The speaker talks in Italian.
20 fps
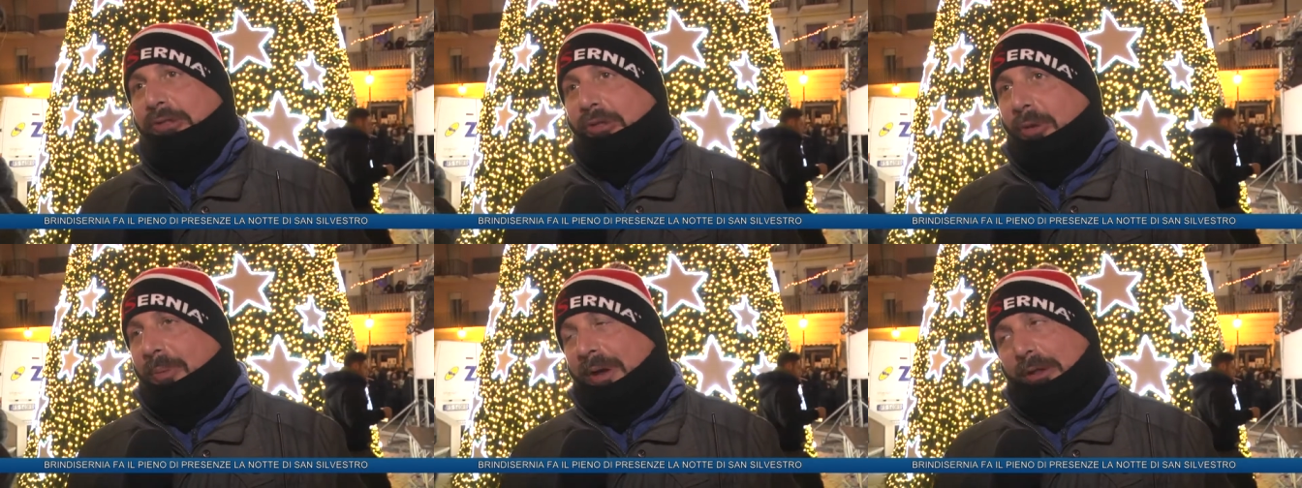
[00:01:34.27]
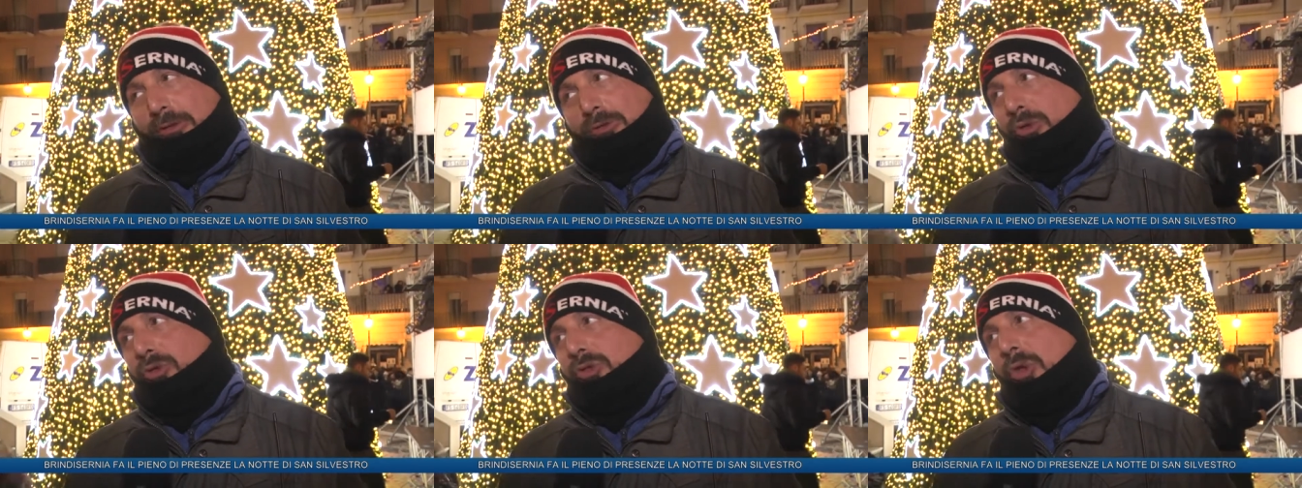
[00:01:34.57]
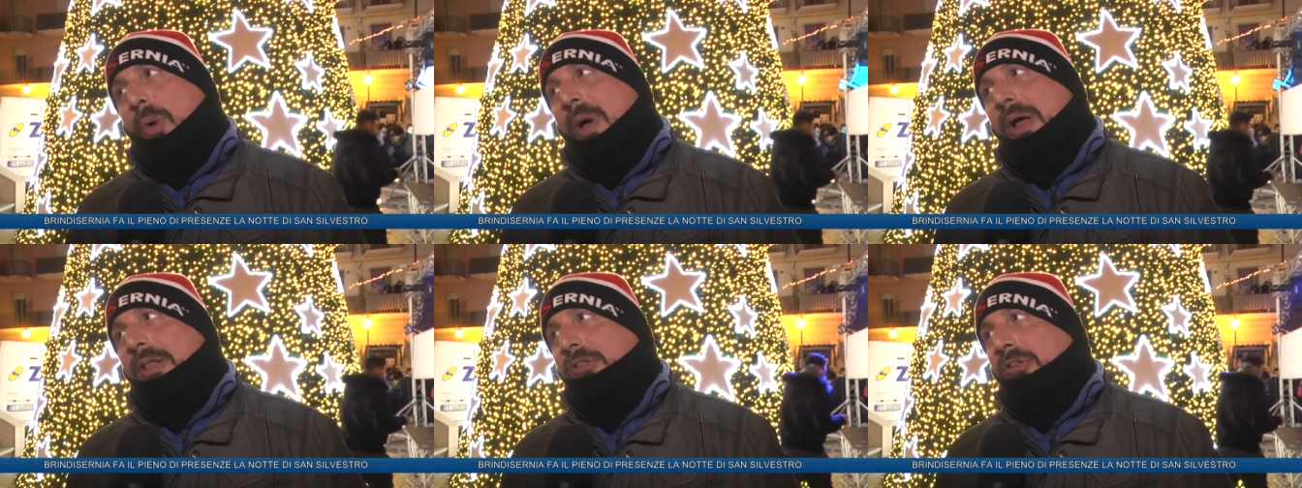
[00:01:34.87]

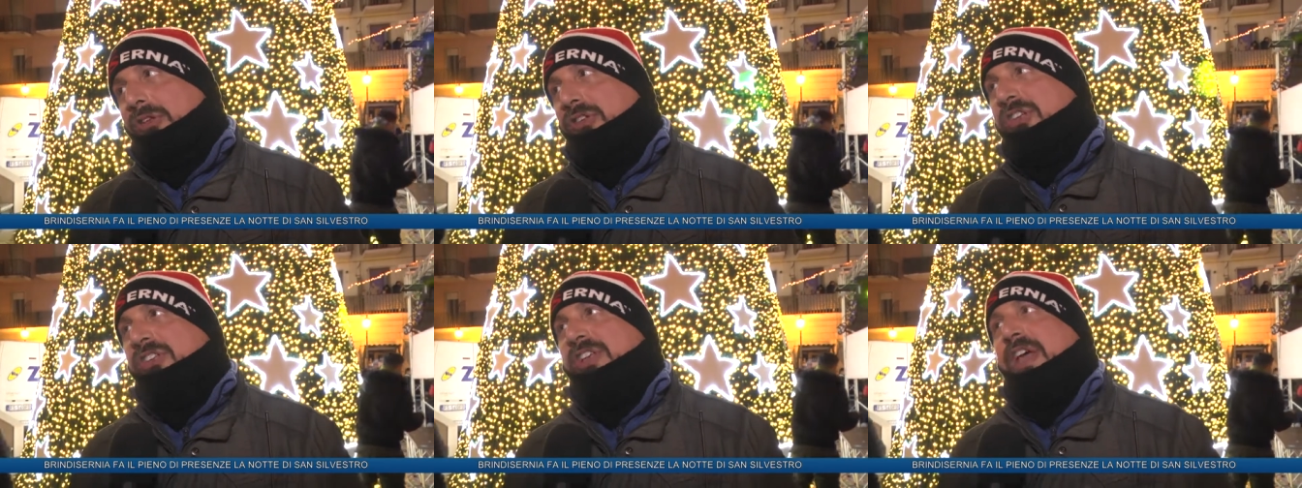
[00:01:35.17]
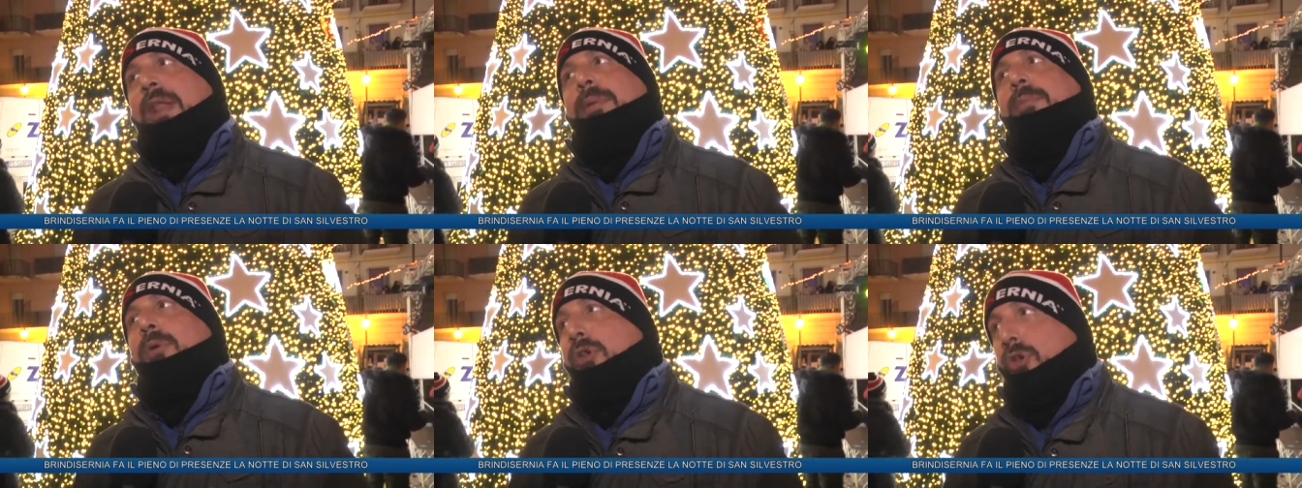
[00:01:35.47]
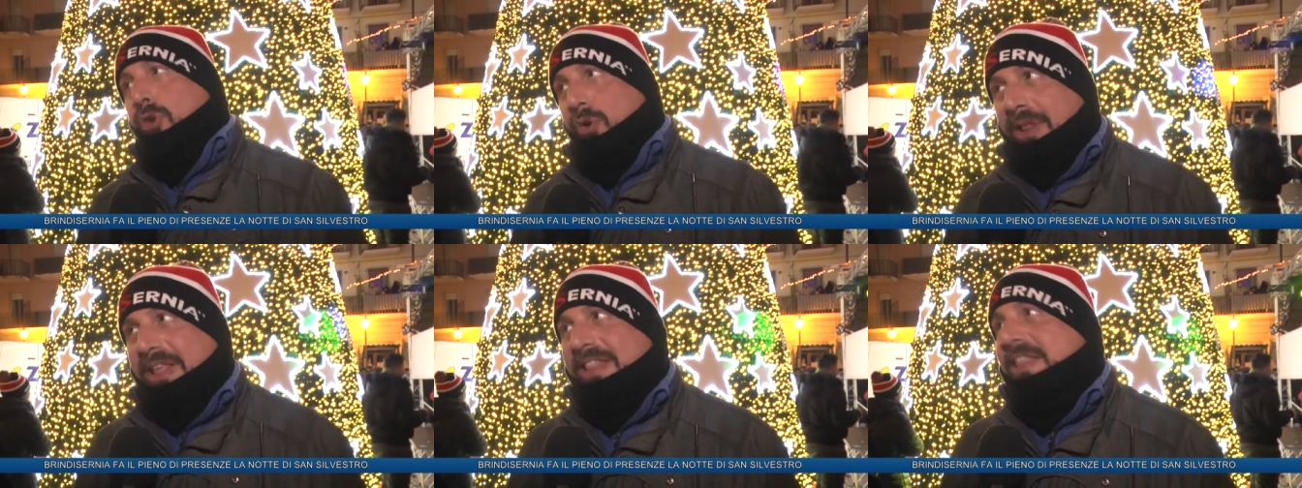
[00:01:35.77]
soprattutto quando ci saremmo
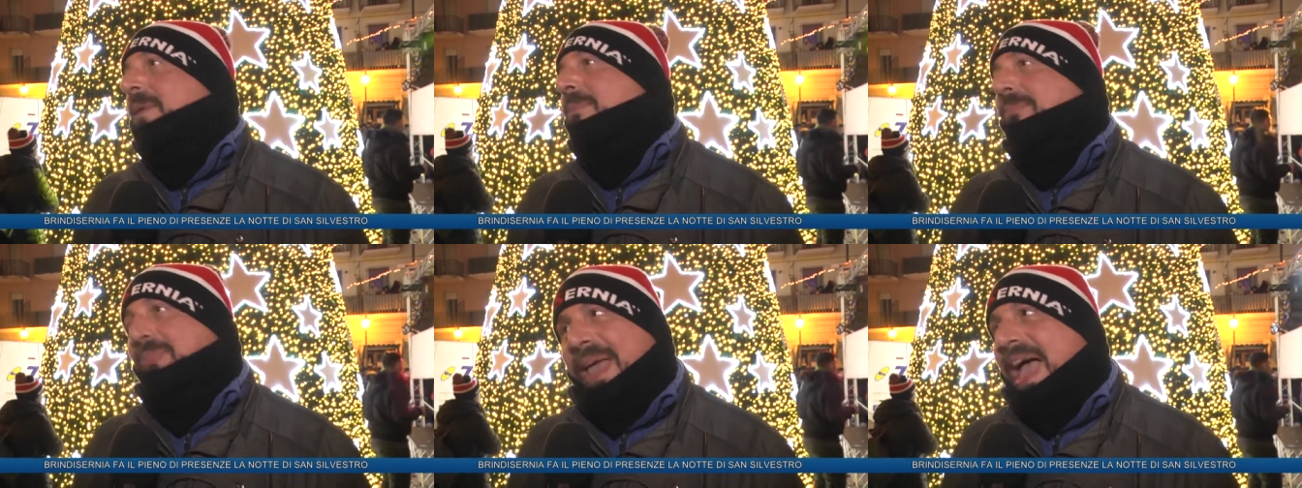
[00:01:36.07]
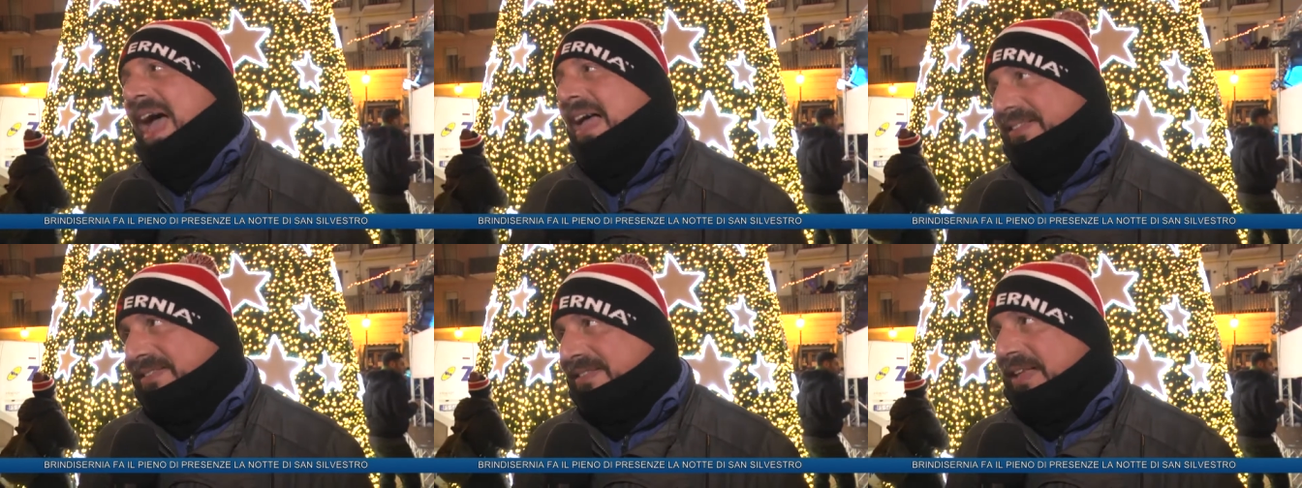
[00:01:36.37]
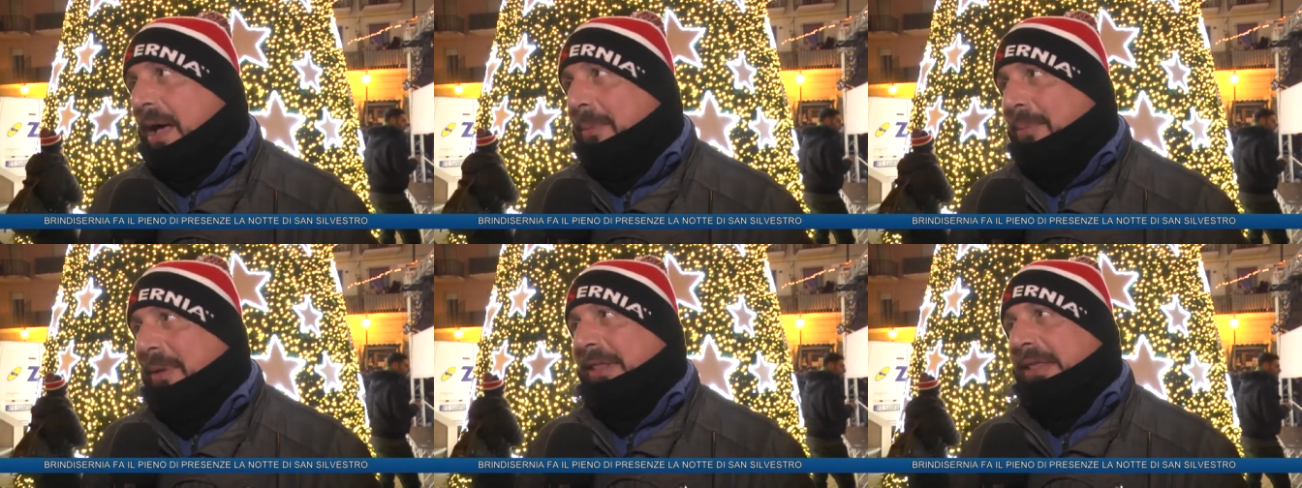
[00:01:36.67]
riuniti in
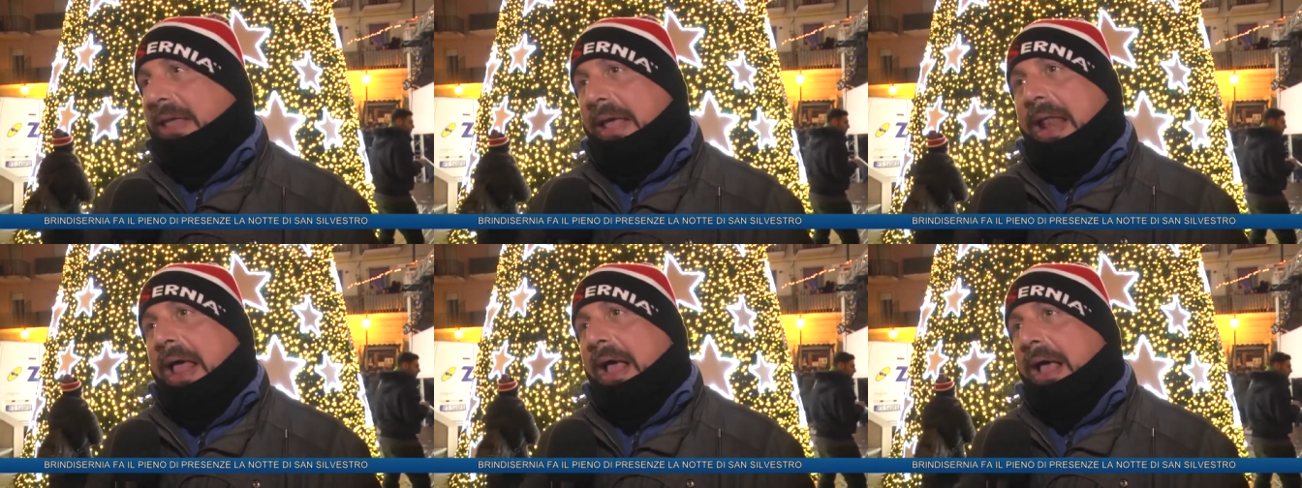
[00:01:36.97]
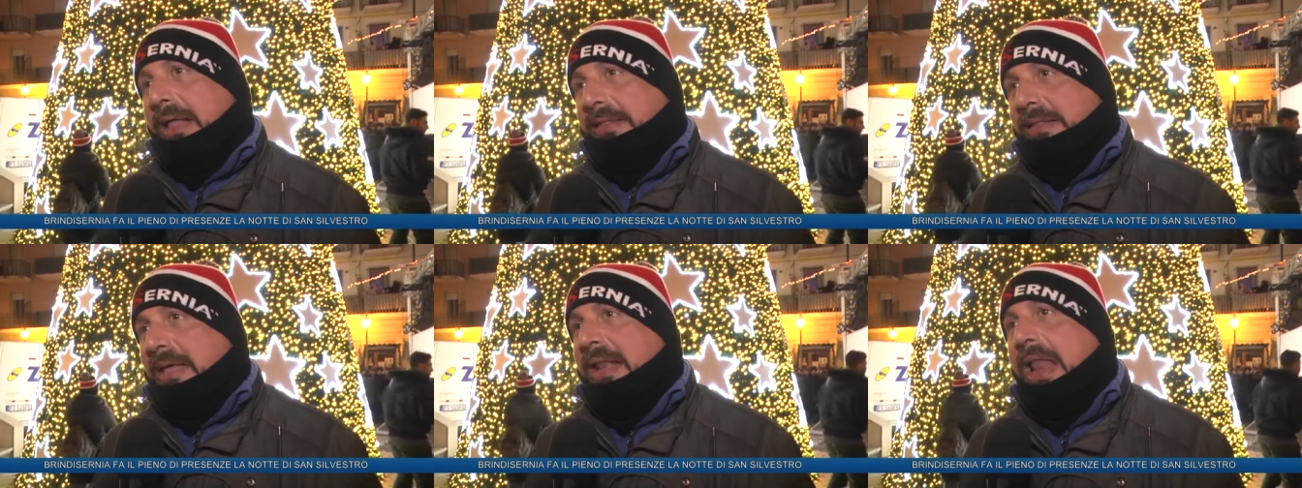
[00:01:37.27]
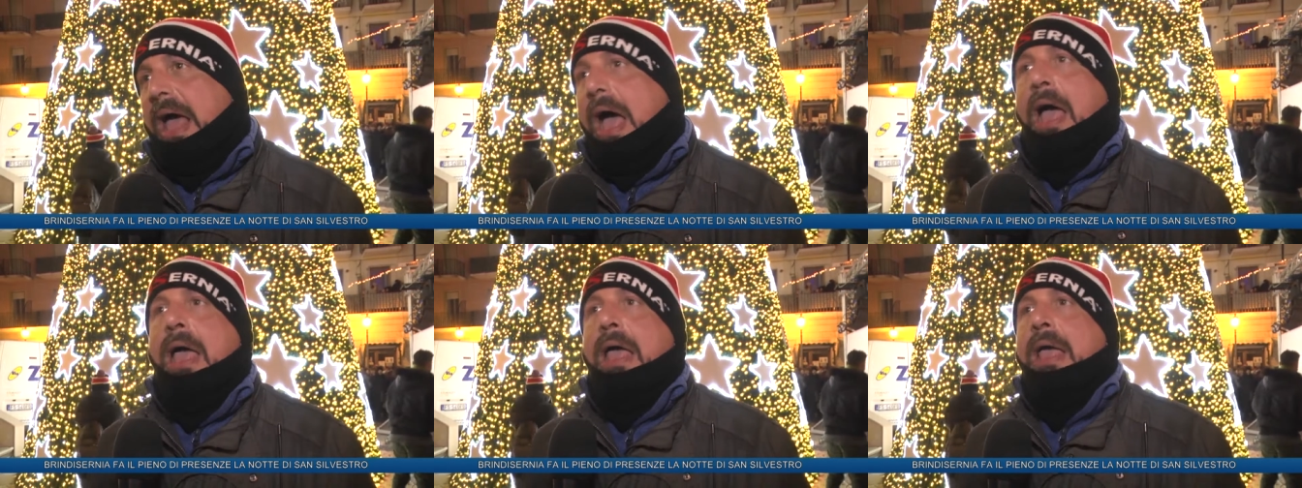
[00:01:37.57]
piazza perché la
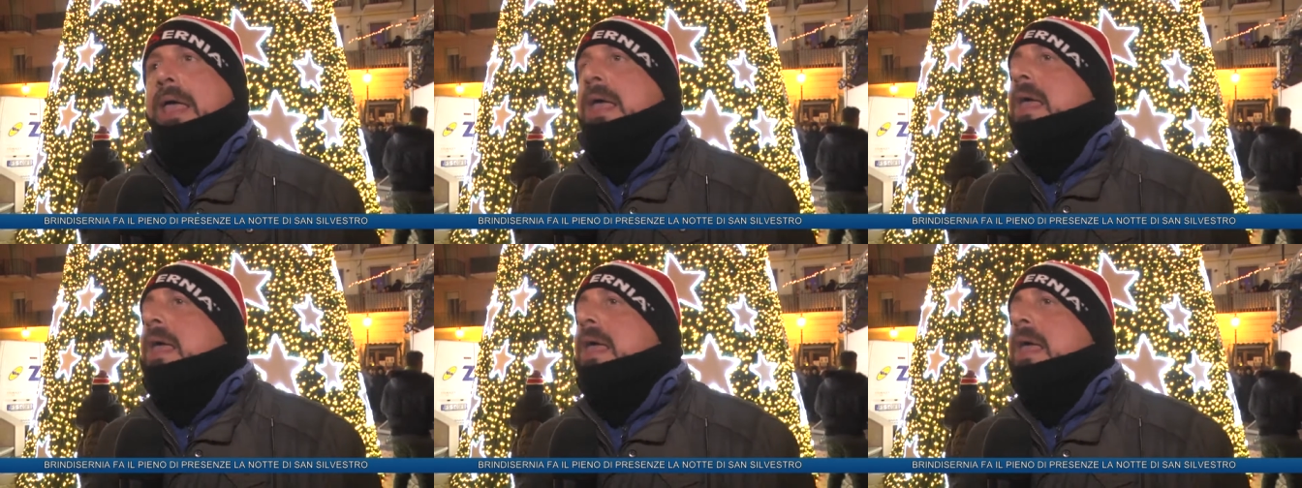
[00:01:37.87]
catena